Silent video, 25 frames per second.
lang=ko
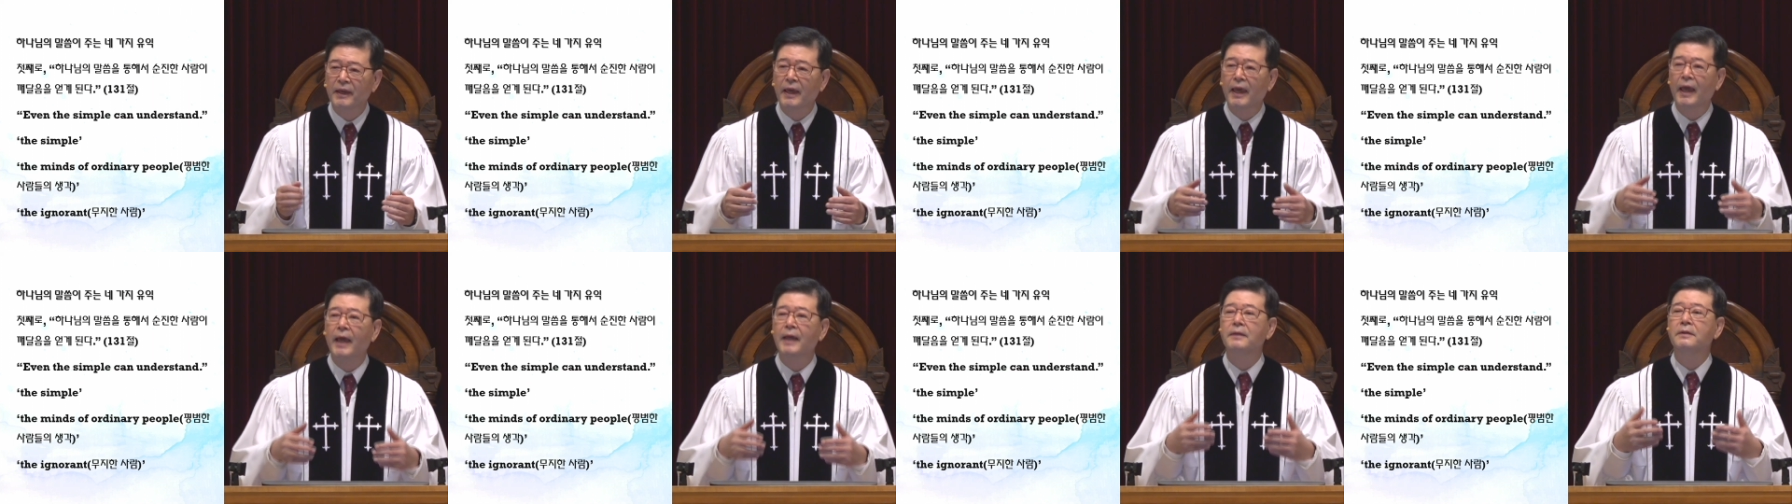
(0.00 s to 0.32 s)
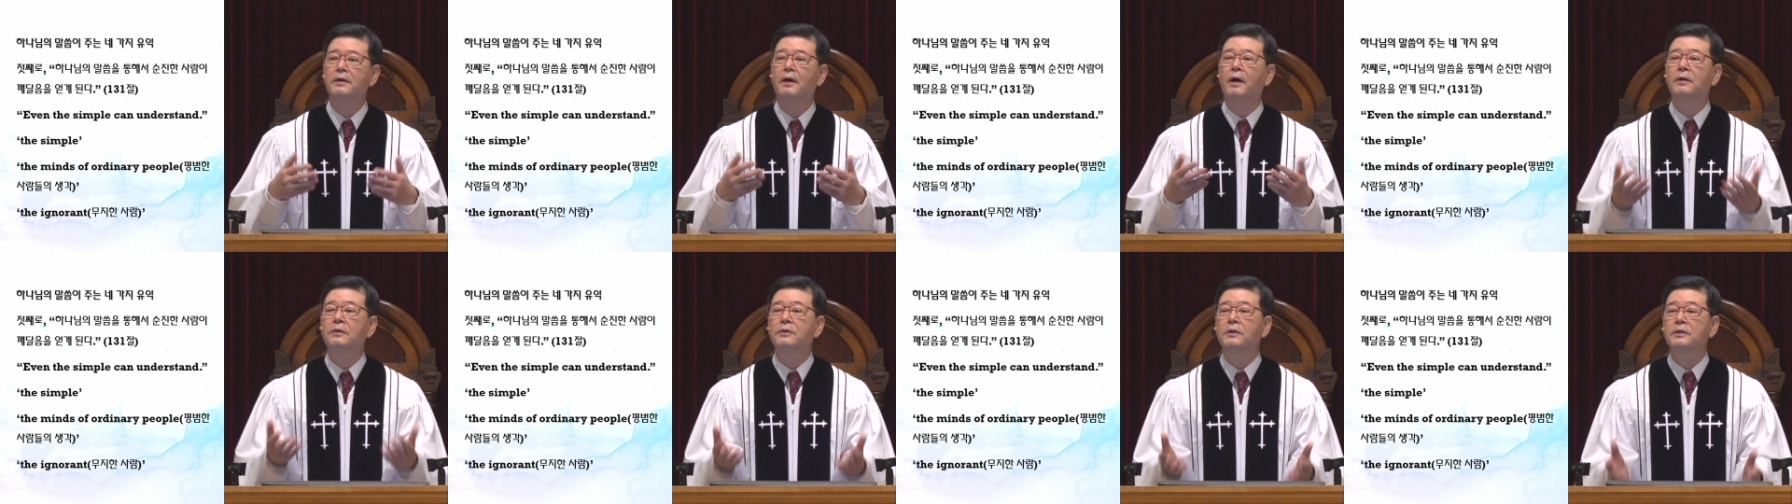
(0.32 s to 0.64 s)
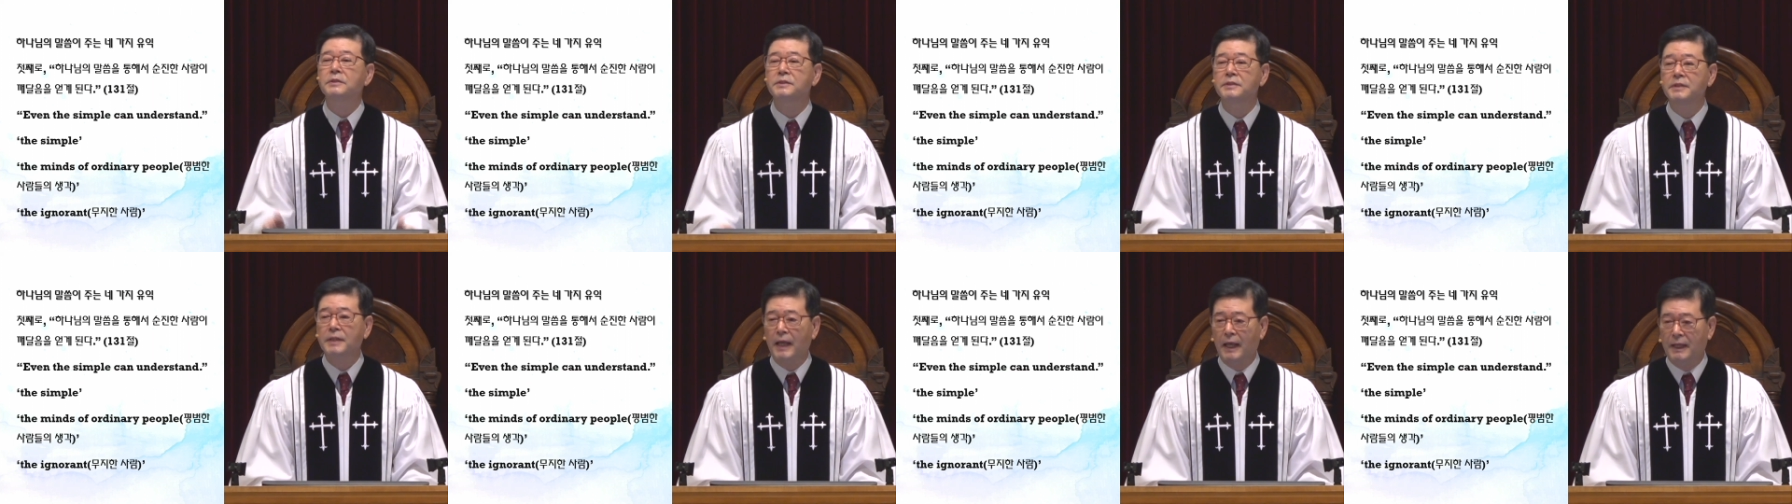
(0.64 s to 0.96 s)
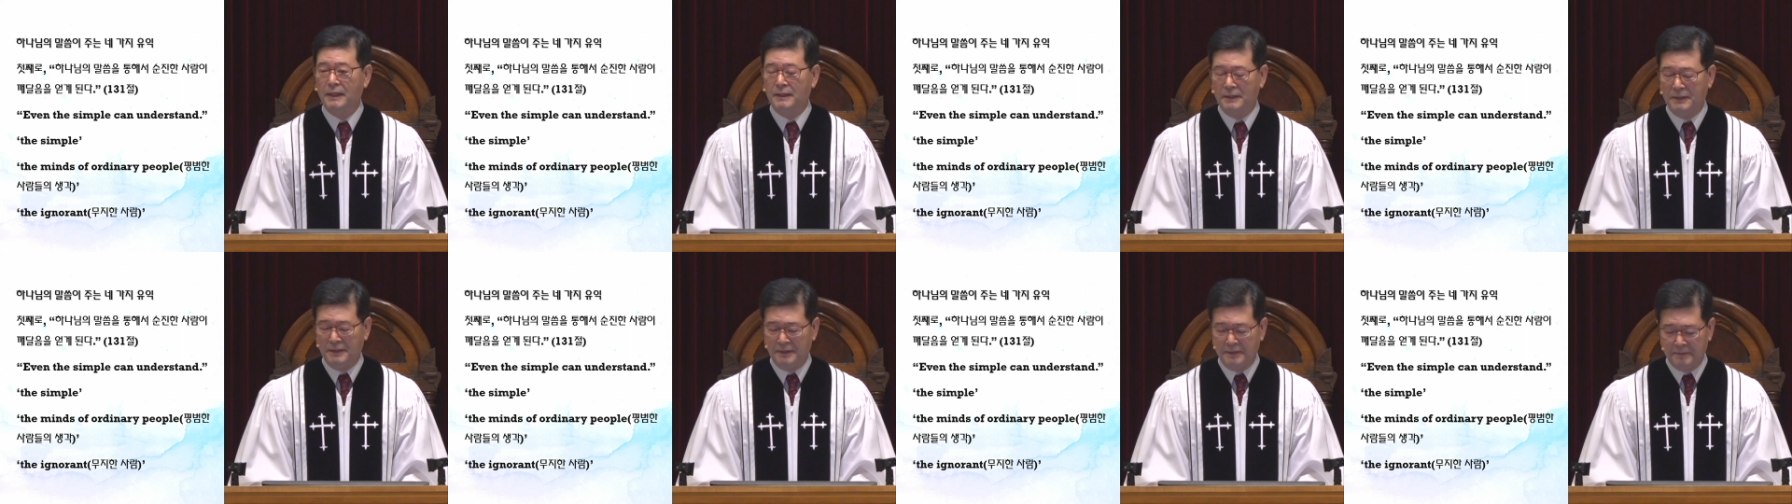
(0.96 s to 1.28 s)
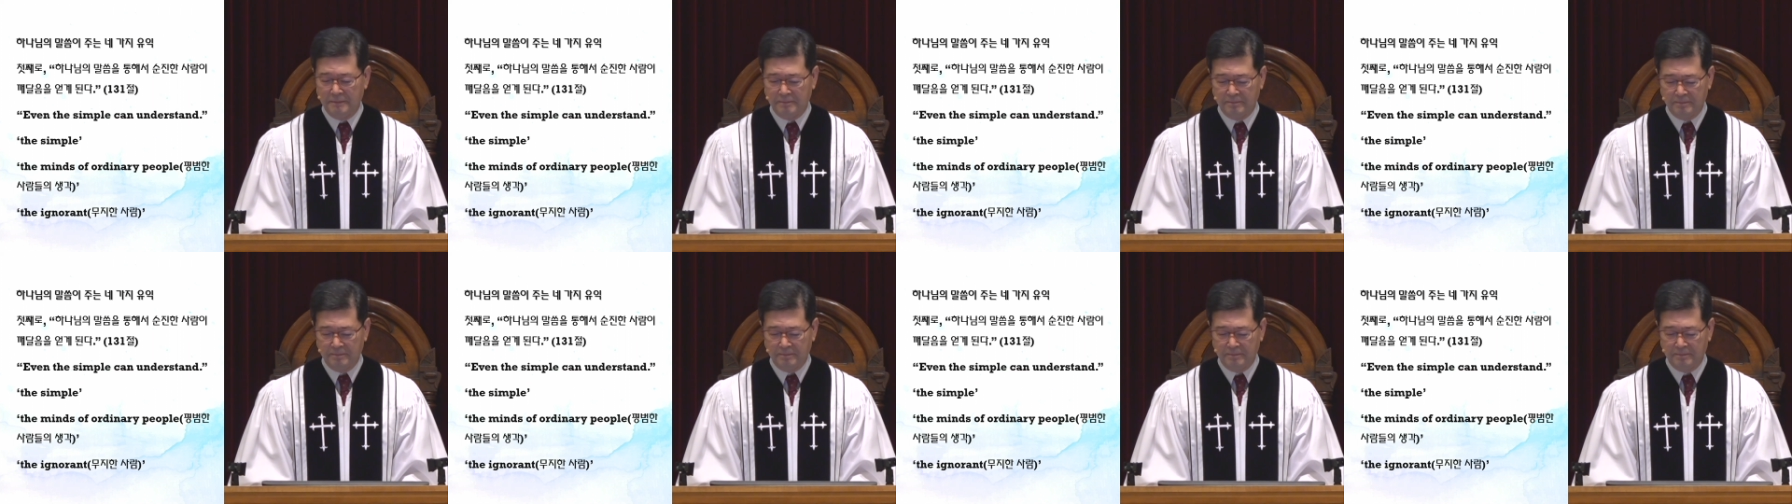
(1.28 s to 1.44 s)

can understand.